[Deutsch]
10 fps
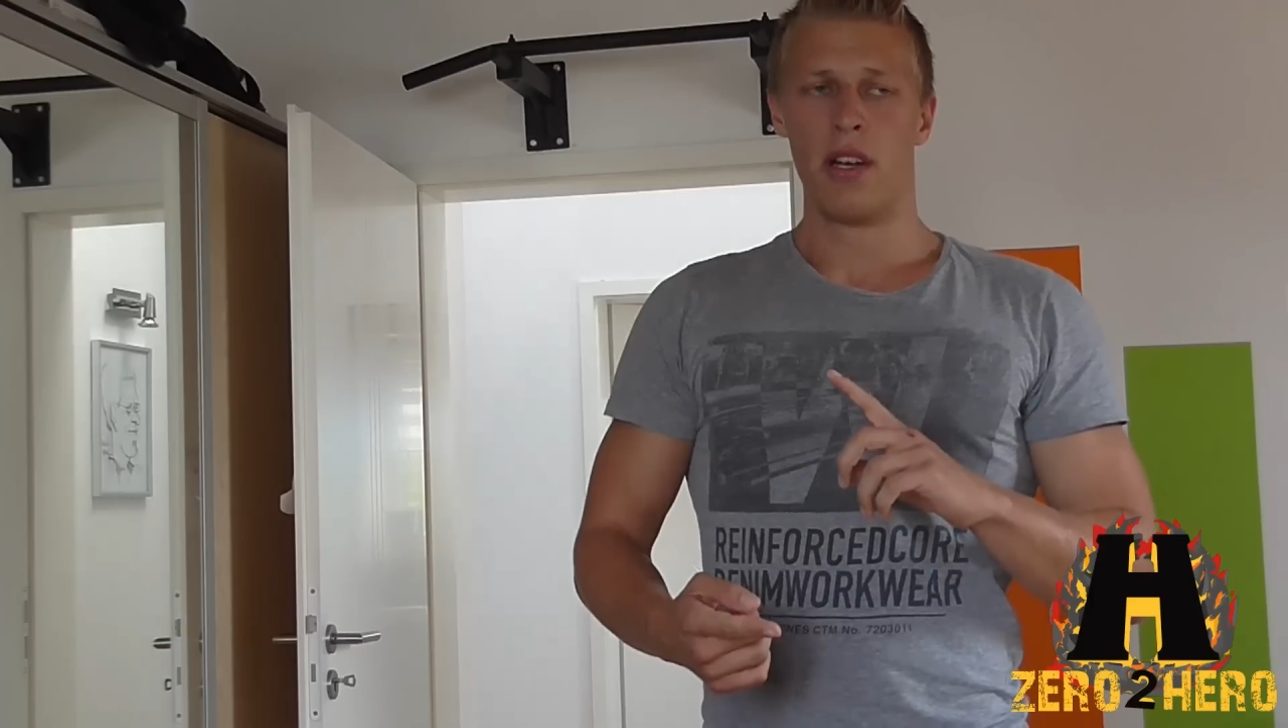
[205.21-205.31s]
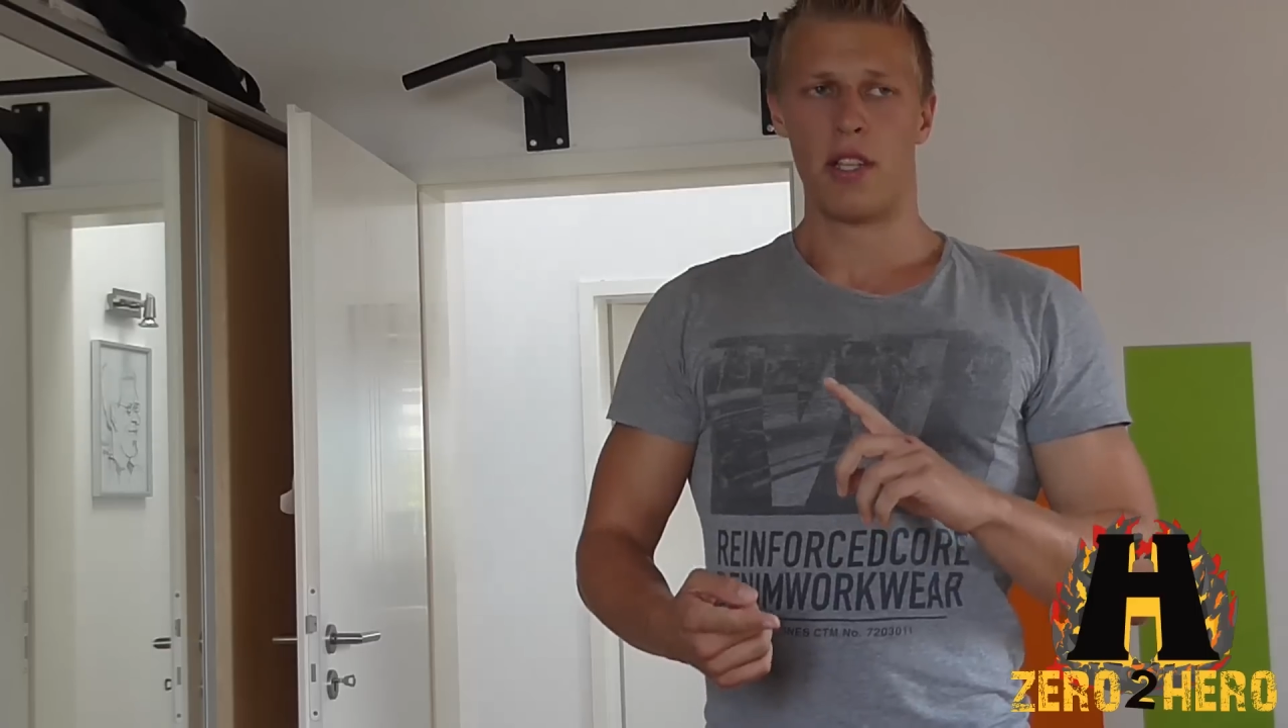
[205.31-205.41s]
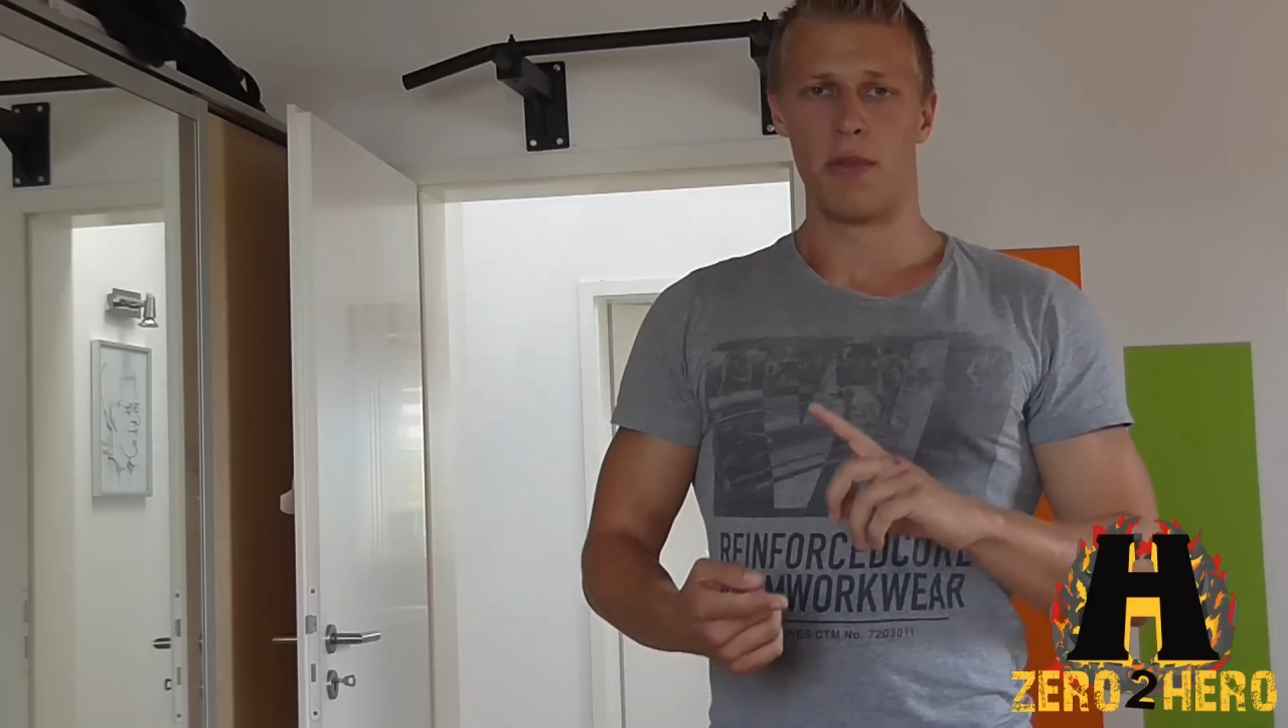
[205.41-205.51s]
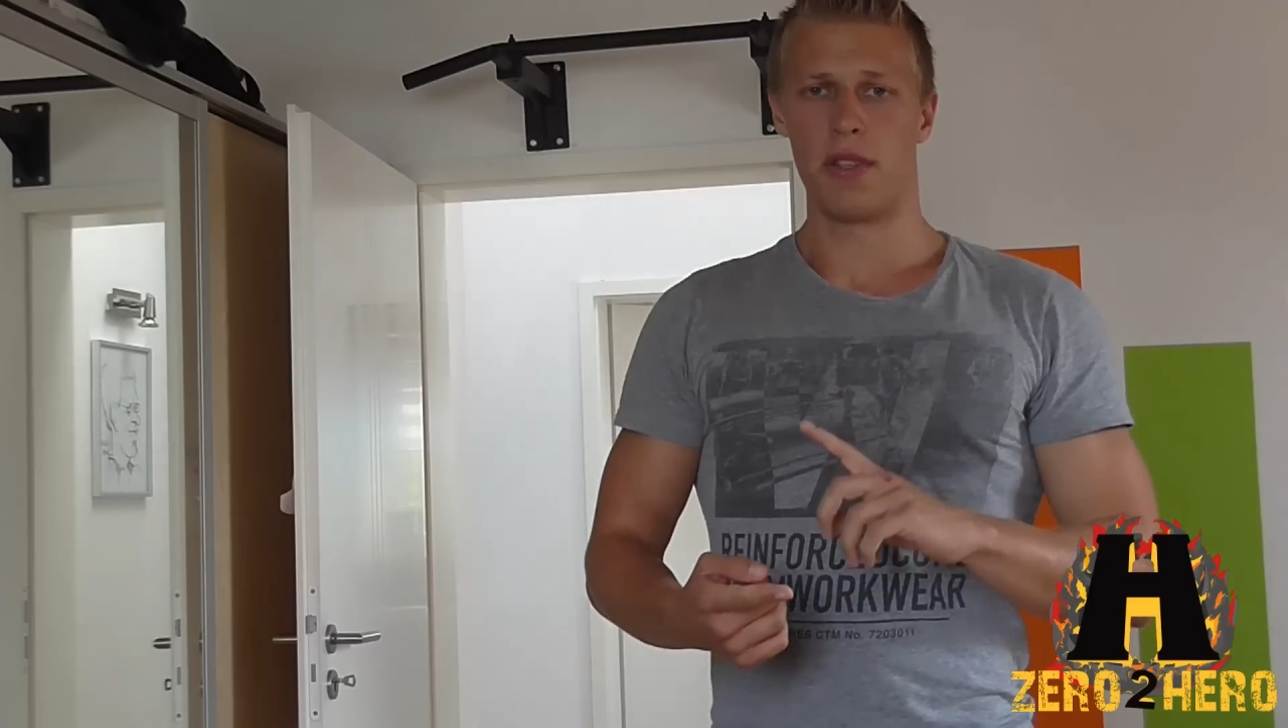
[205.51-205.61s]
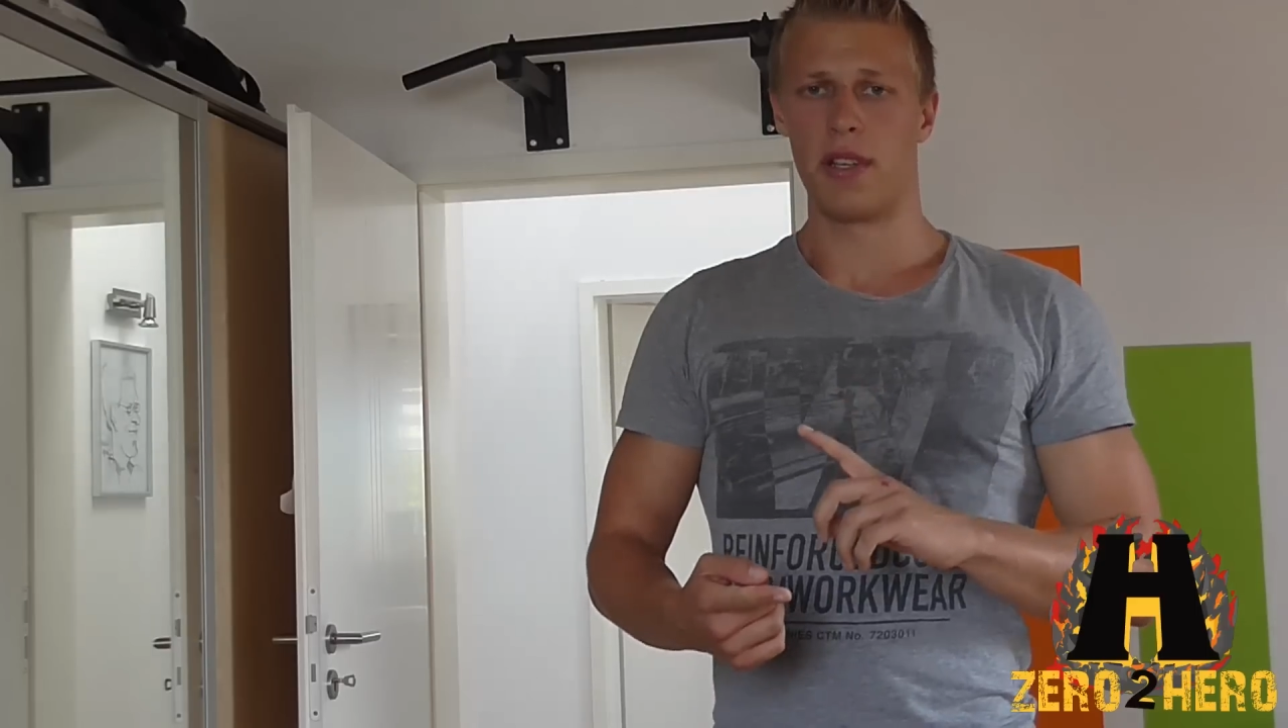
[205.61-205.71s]

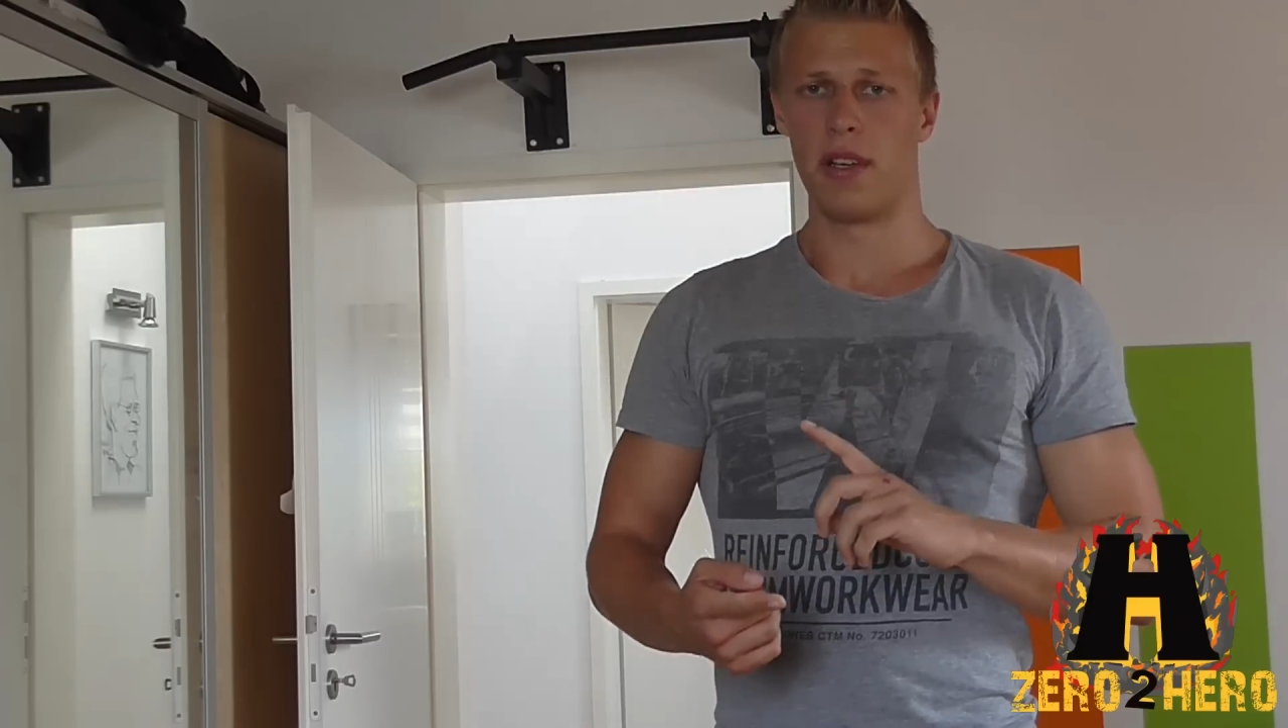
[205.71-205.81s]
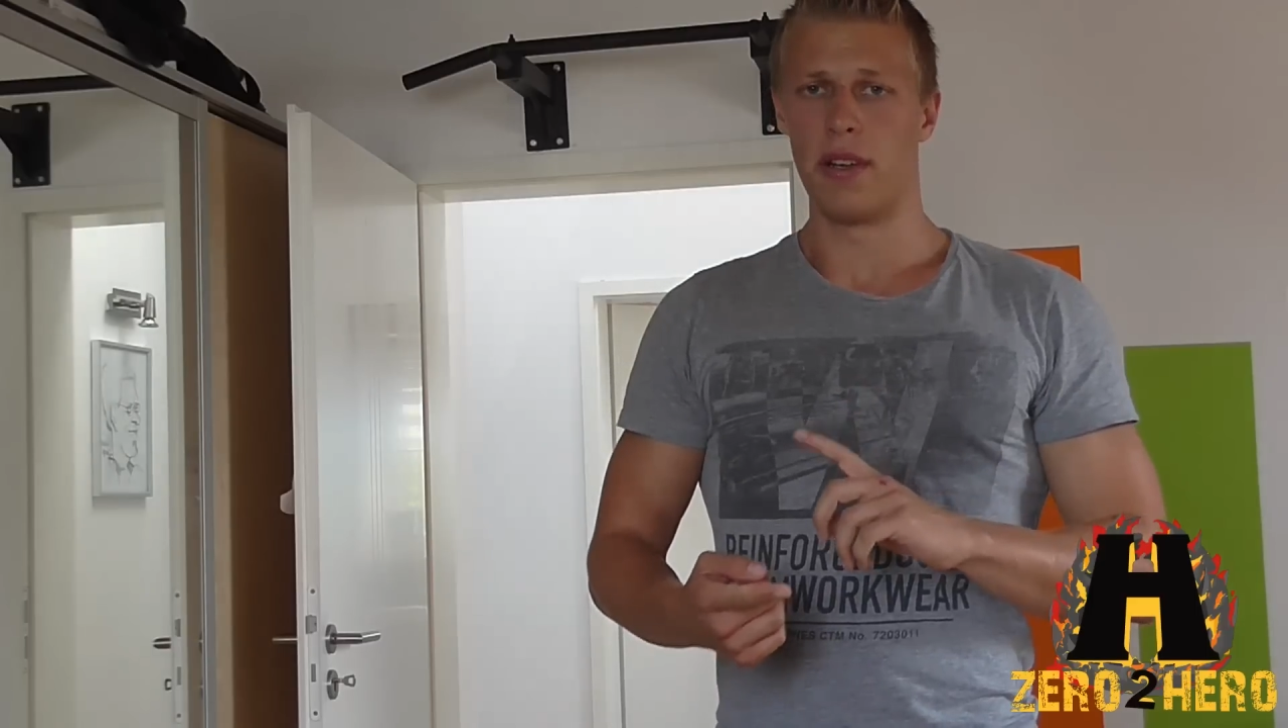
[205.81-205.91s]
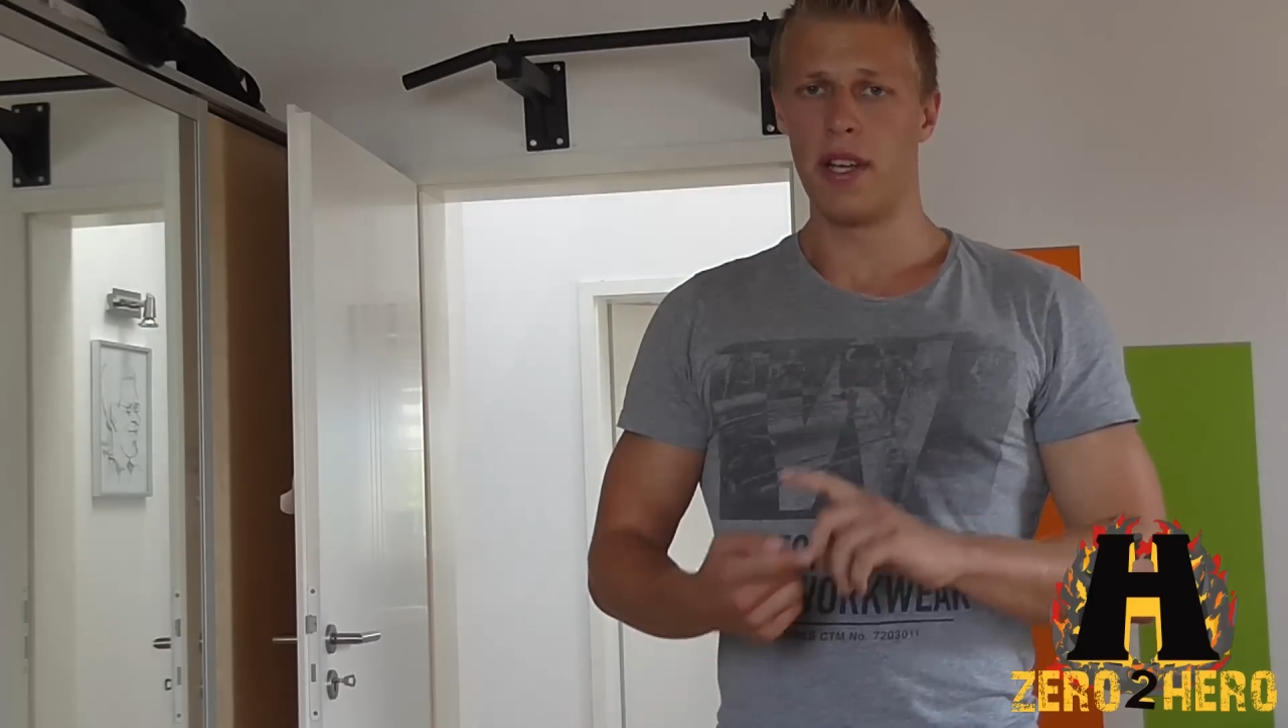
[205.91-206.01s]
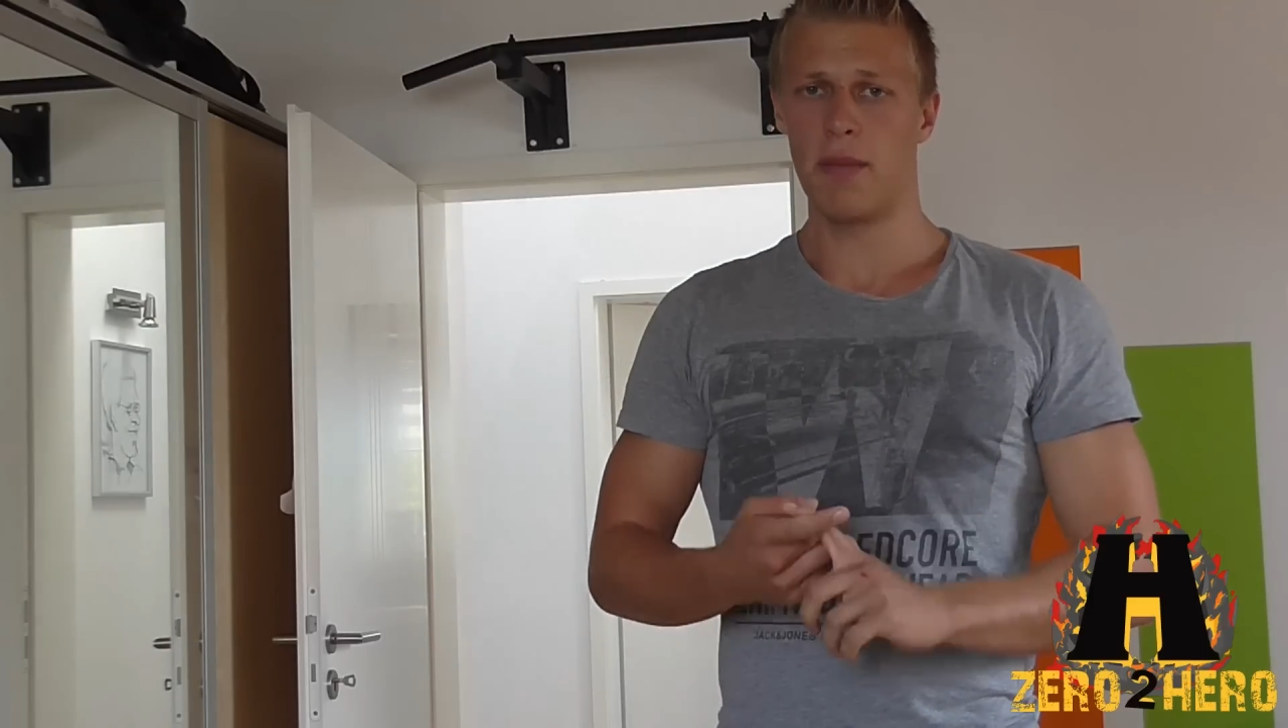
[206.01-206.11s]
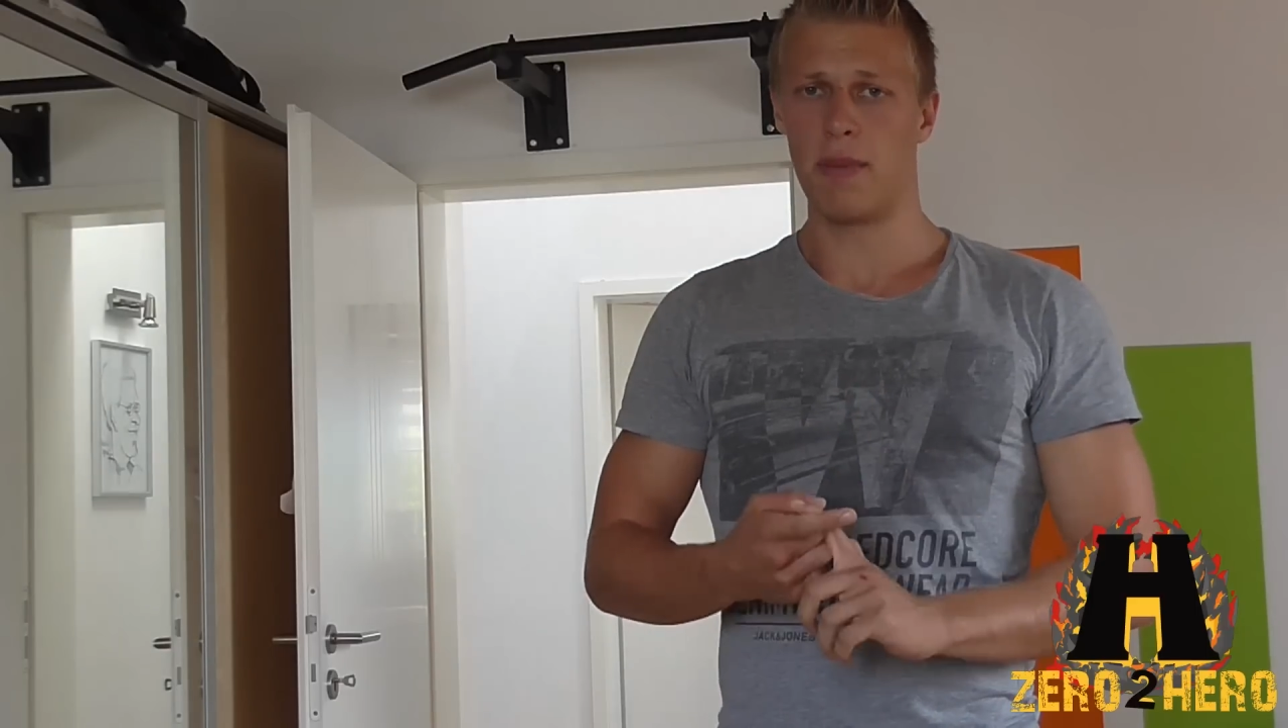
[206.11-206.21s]
das müsst ihr
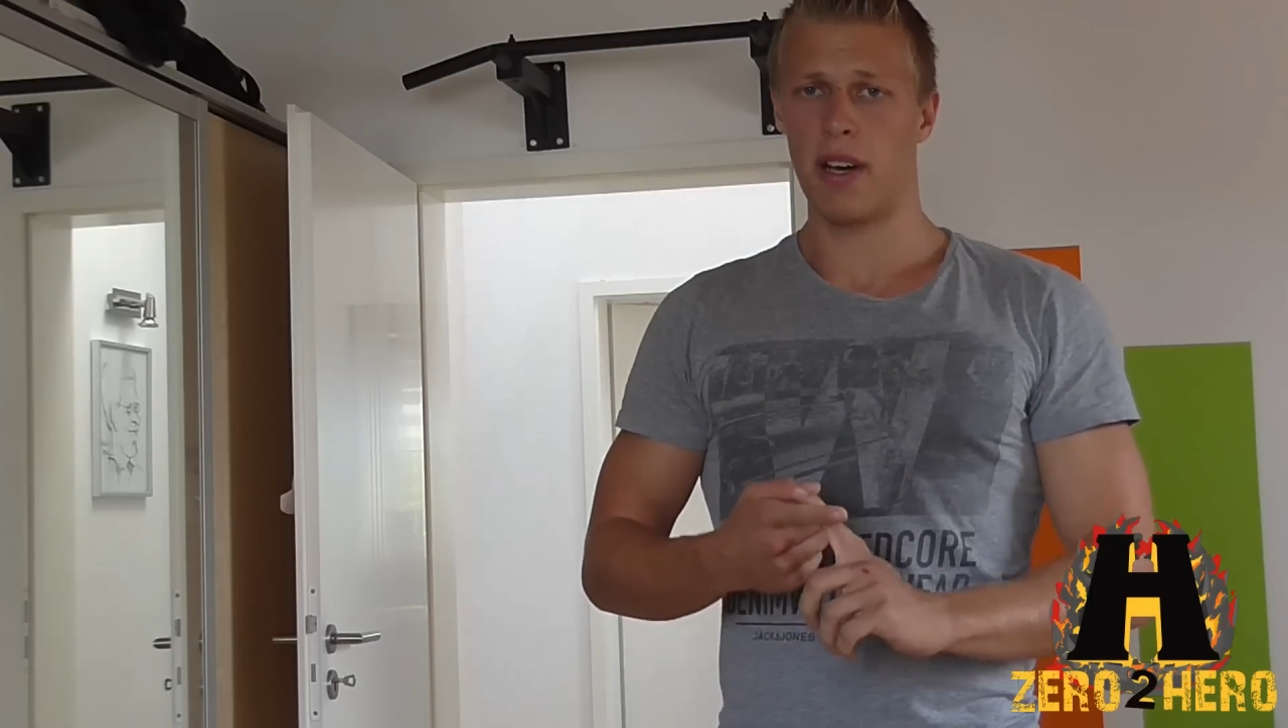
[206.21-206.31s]
nicht